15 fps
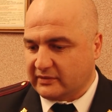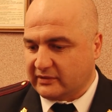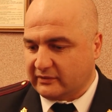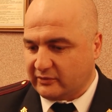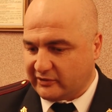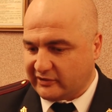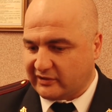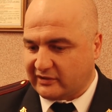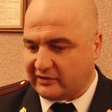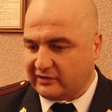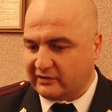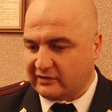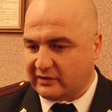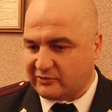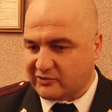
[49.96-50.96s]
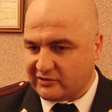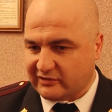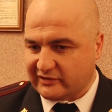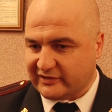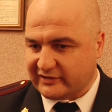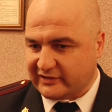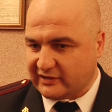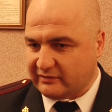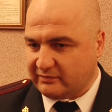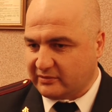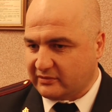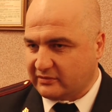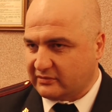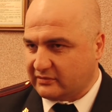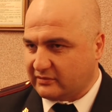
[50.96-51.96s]
довольно-таки обширный состав
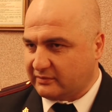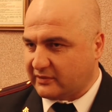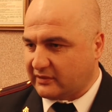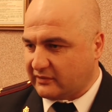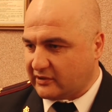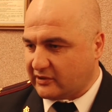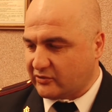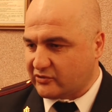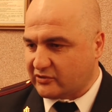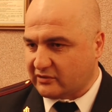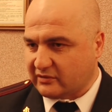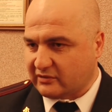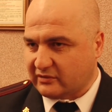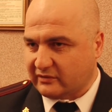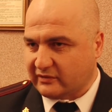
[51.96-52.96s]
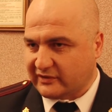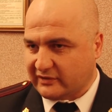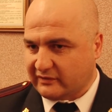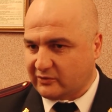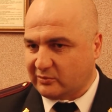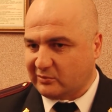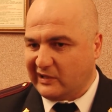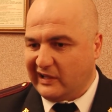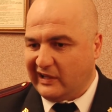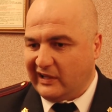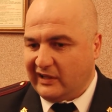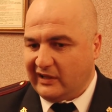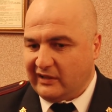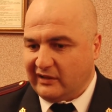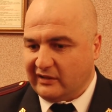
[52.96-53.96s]
был проверяющих. В основном
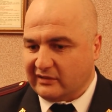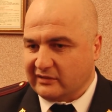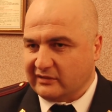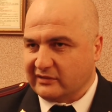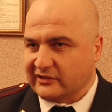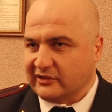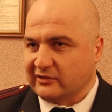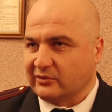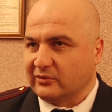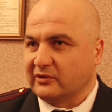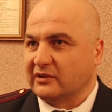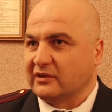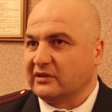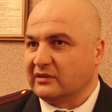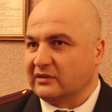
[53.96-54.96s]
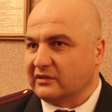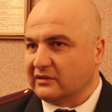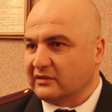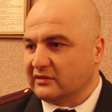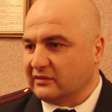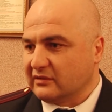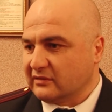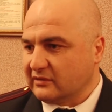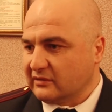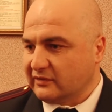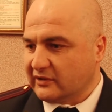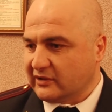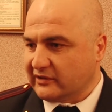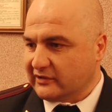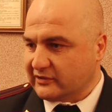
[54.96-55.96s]
это сотрудники
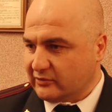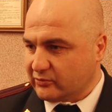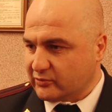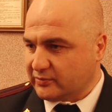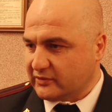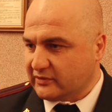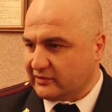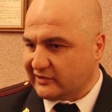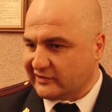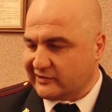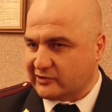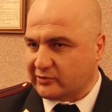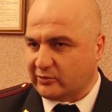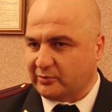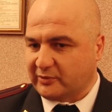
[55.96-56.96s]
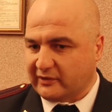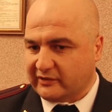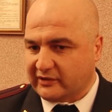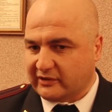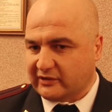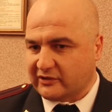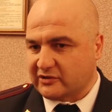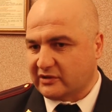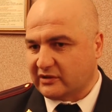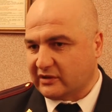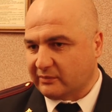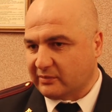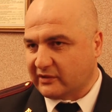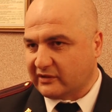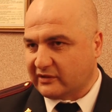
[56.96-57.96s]
федеральной службы, различных управлений, начиная
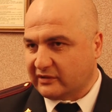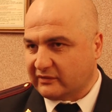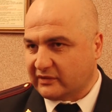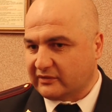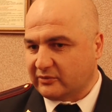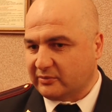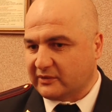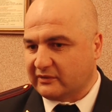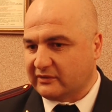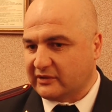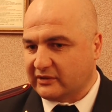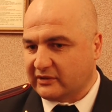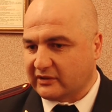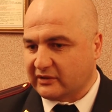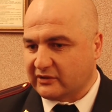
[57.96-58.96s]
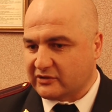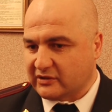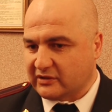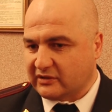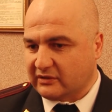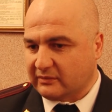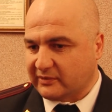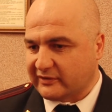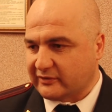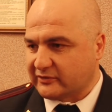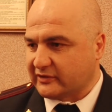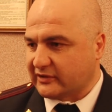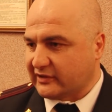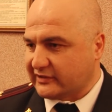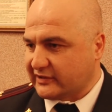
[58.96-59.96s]
от оперативного управления, кончая
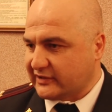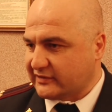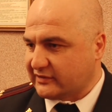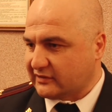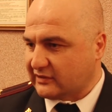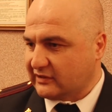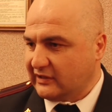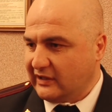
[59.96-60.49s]
производственно-хозяйственных